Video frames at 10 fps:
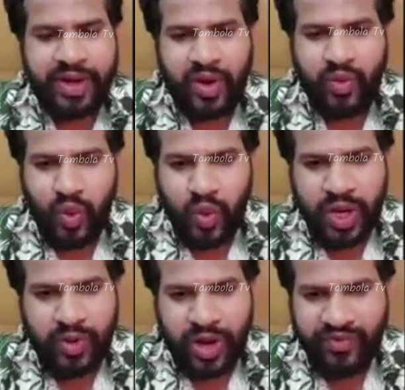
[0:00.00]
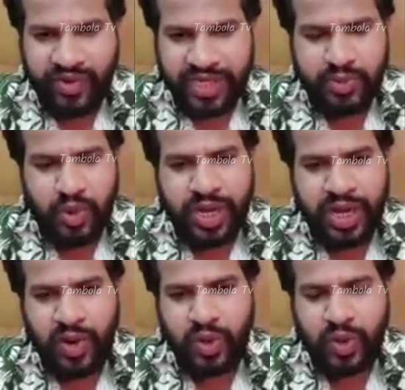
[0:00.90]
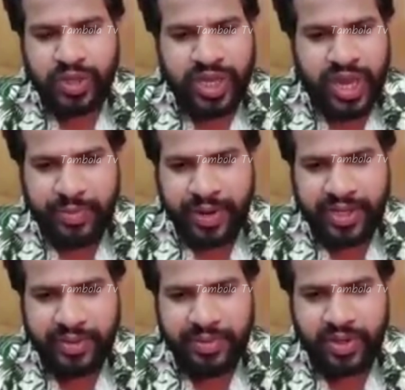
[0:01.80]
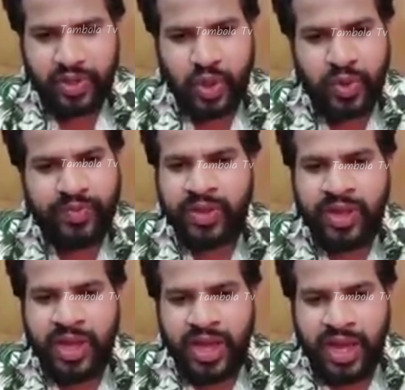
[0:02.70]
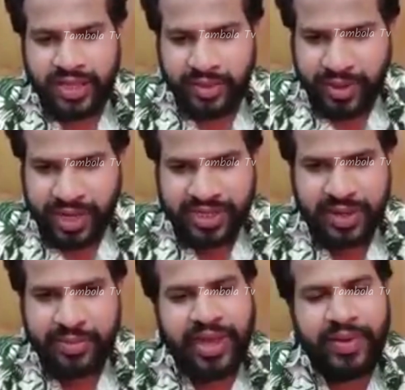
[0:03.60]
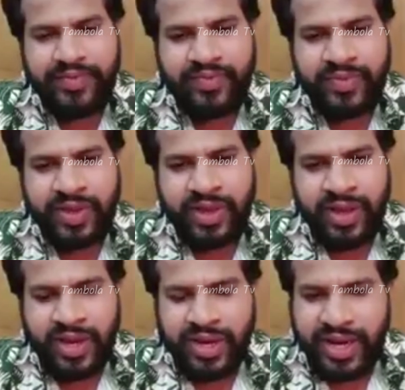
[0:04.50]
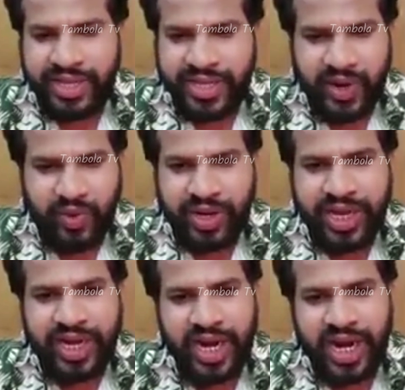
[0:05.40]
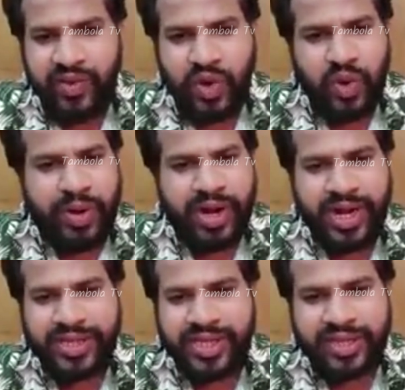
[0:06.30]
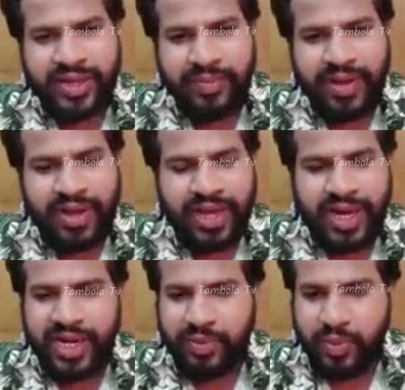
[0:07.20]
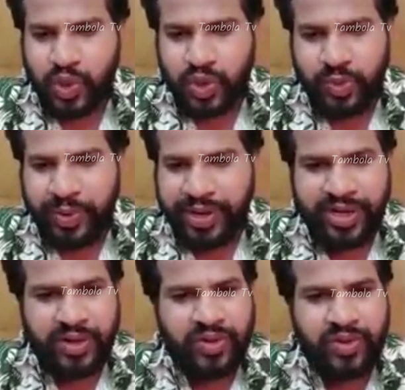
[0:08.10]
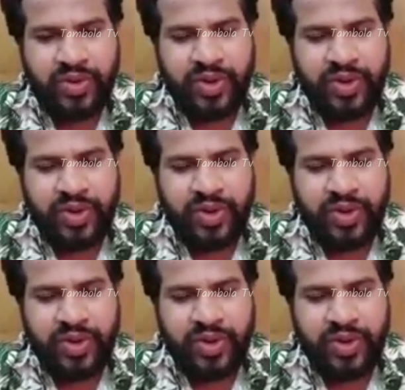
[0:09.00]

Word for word: నాకు ఓన్లీ ఒక ఫేస్బుక్ అకౌంట్ ఉంది హైపరాది పేరుతో అది మాత్రమే నేను ఏదైనా ఉంటే ఇలా లైవ్లో మాట్లాడతాను తప్ప ఇలాంటి పోస్టులు పెట్టను